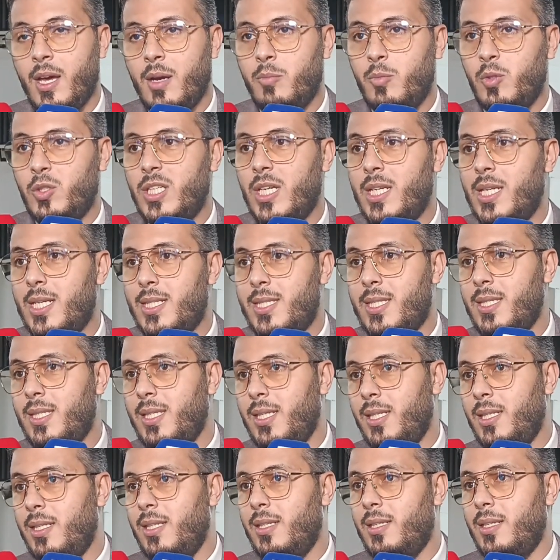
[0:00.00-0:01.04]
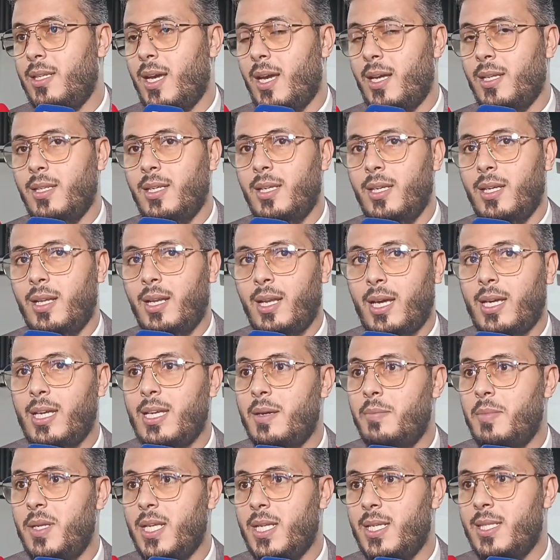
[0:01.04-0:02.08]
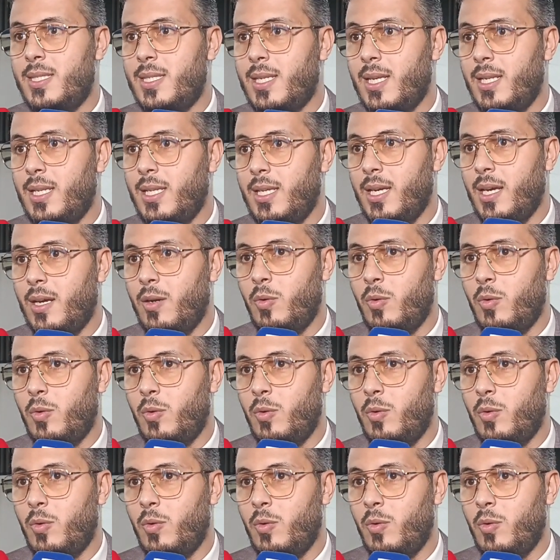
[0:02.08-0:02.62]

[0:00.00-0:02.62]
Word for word: متناسيين يعني القيم الانسانيه